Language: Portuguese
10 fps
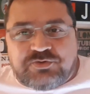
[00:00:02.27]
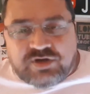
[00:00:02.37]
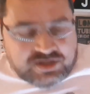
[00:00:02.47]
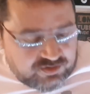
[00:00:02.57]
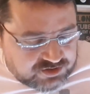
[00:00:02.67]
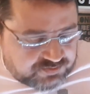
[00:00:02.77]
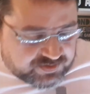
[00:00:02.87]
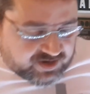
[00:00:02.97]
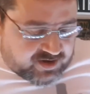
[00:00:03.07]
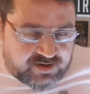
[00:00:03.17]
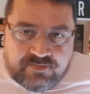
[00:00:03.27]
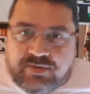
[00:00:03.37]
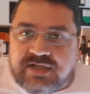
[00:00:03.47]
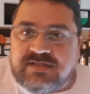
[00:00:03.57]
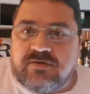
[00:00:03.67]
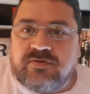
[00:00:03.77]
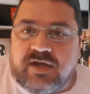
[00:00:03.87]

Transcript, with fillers: estou aqui hoje para mais dar um